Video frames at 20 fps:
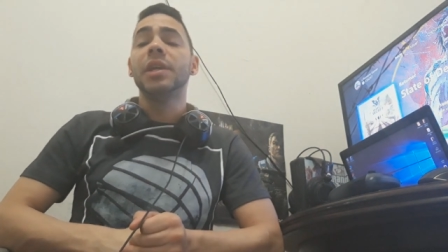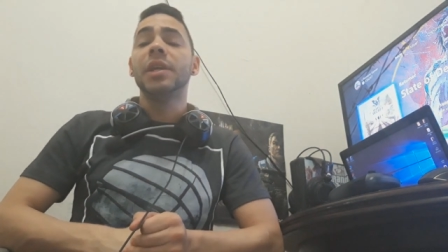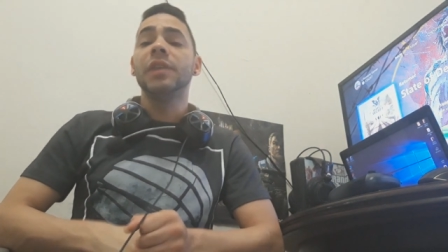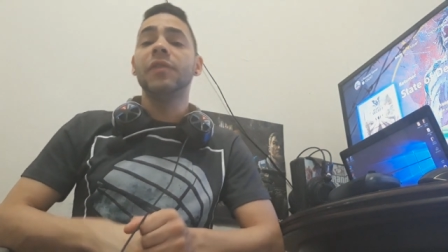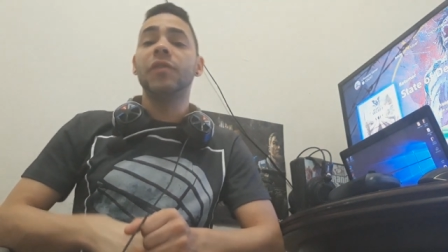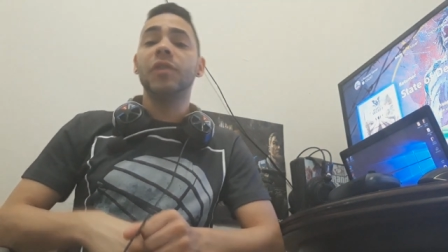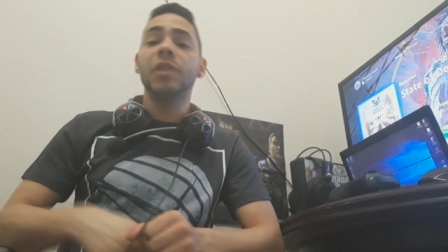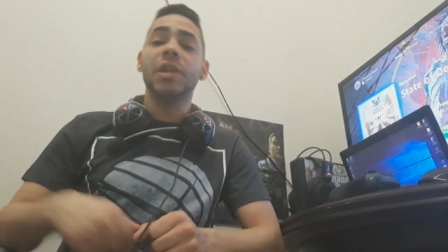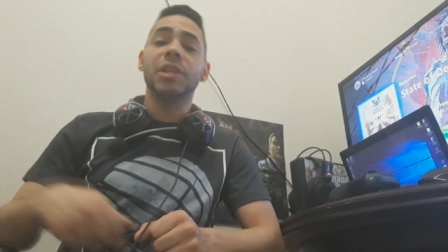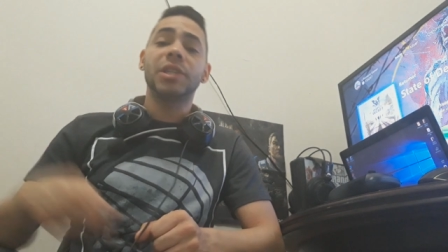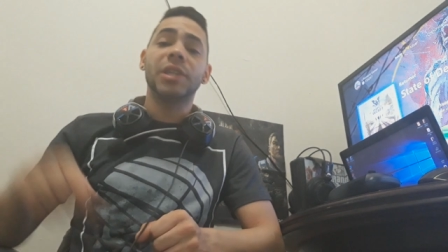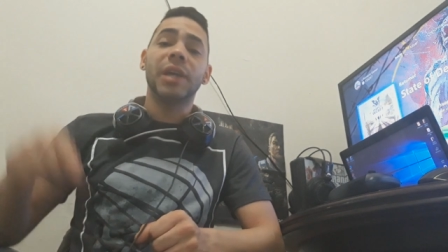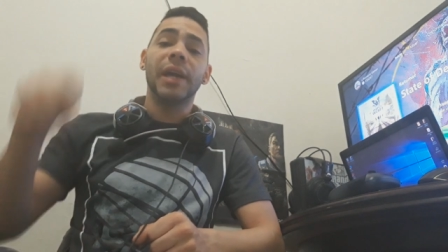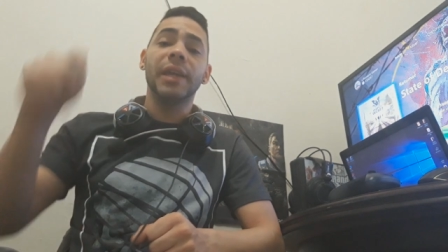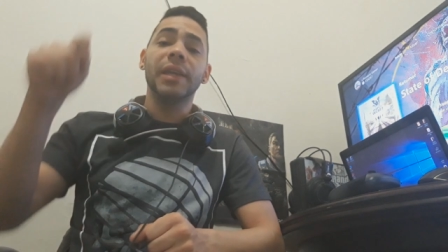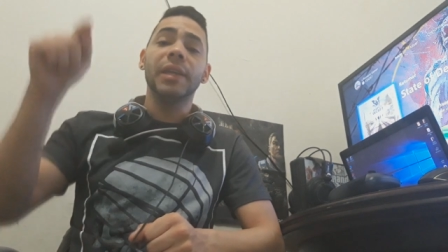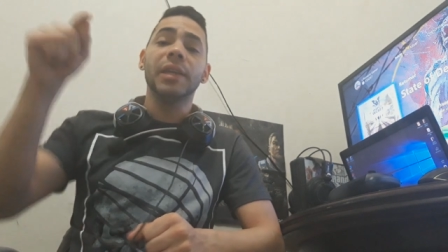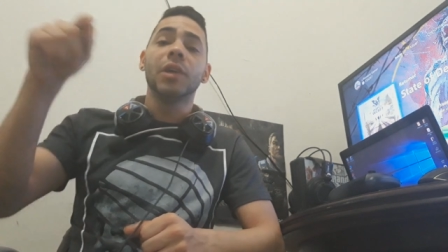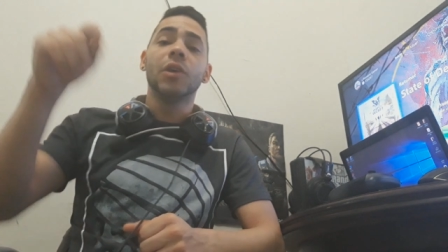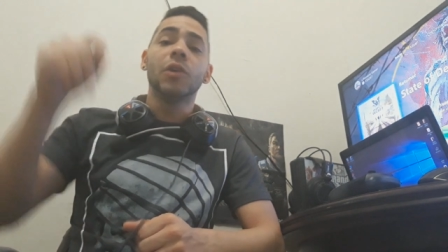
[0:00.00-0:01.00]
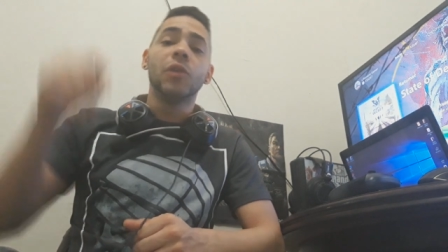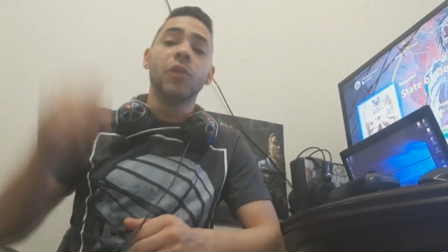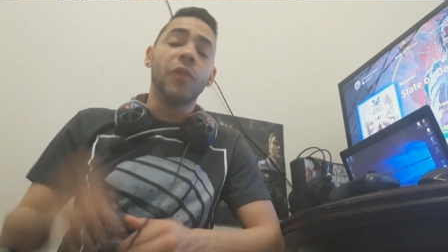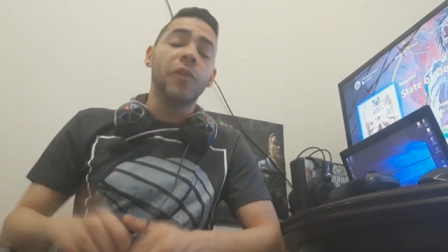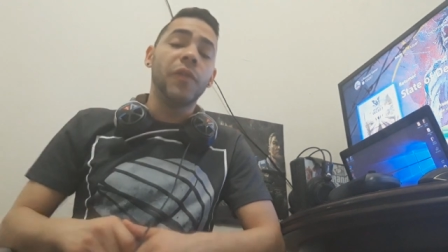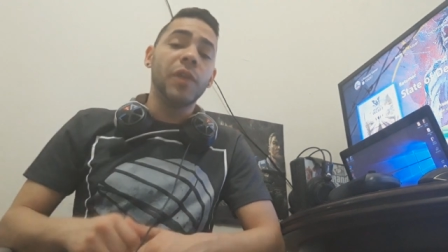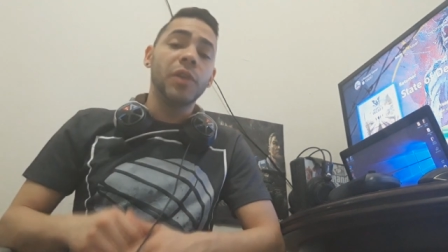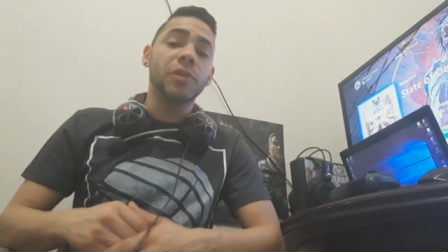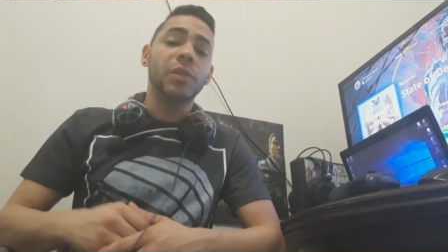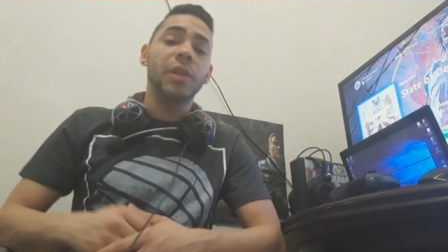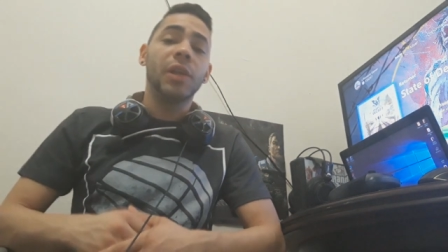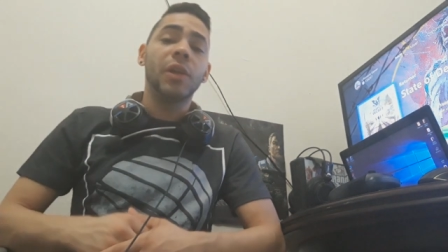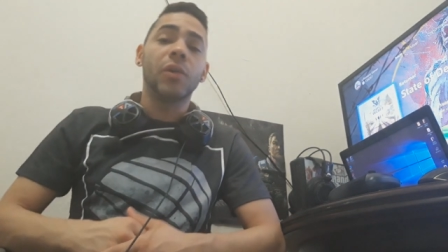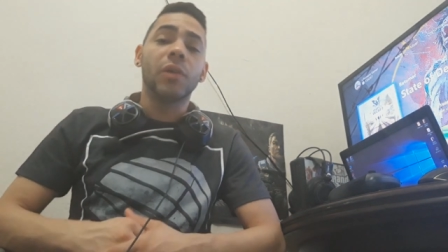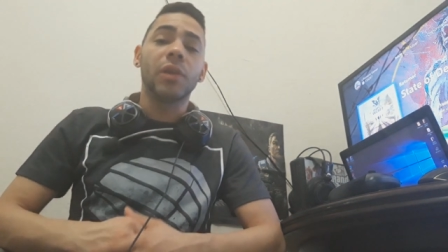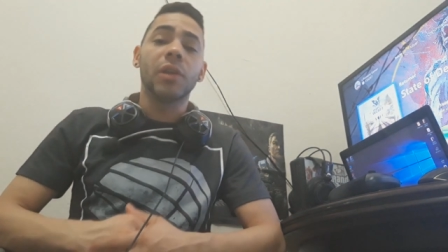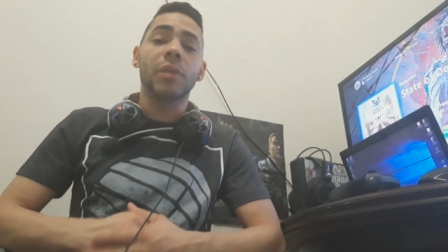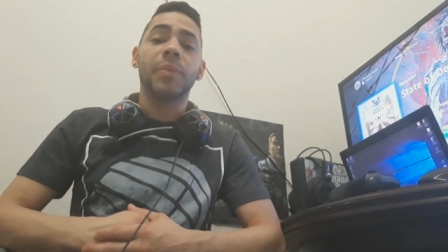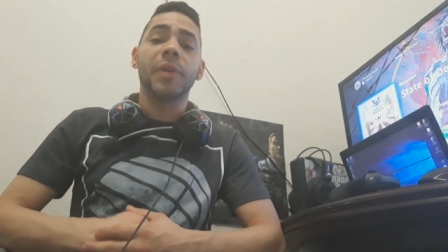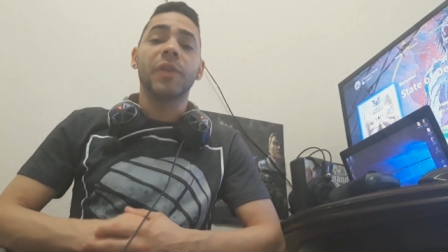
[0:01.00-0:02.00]
e vou deixar deixar aí o vídeo dele
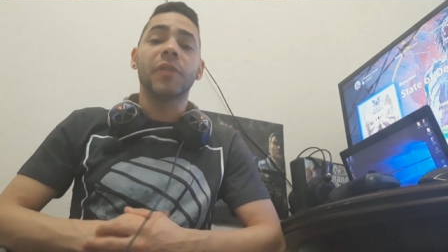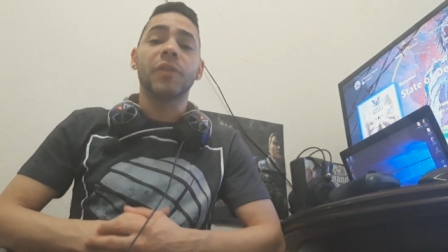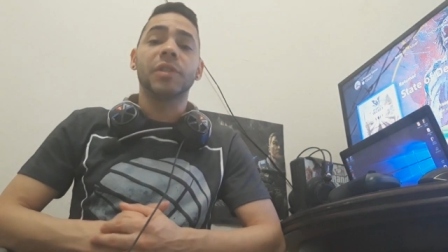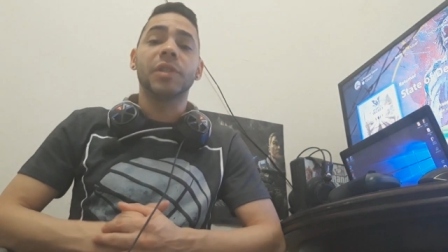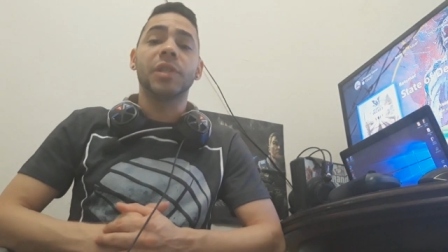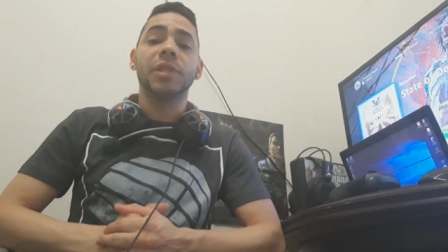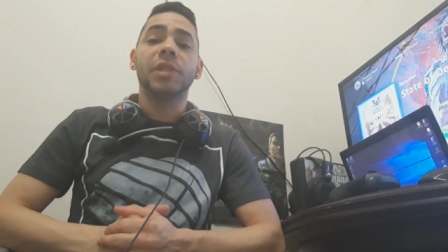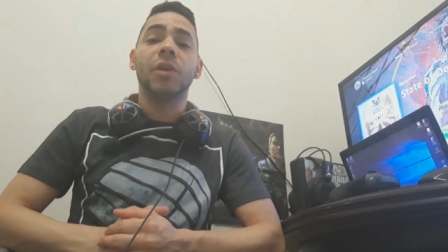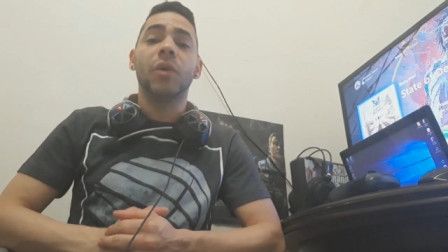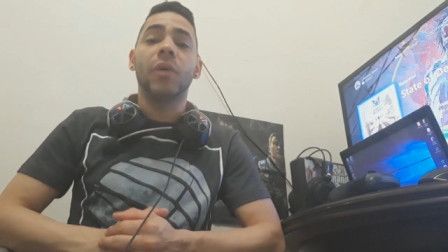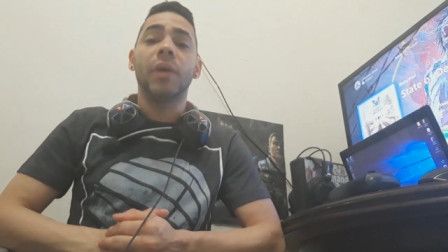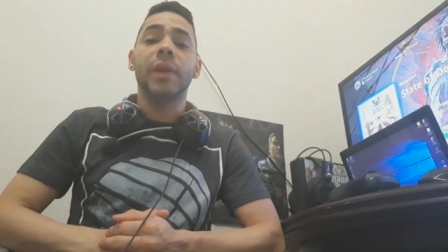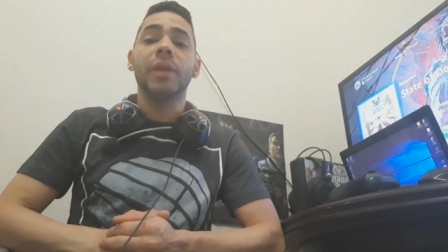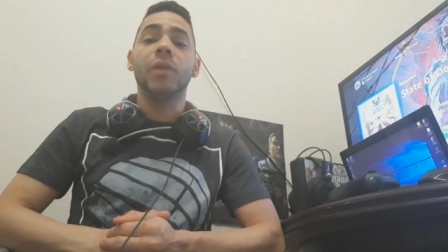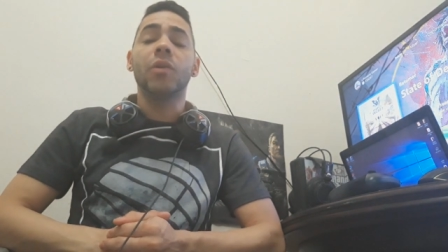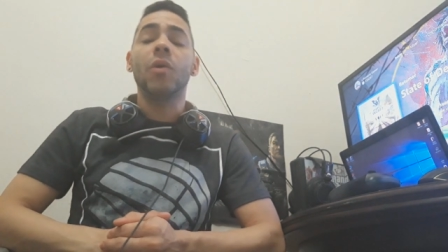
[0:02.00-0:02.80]
rolando para vocês agora e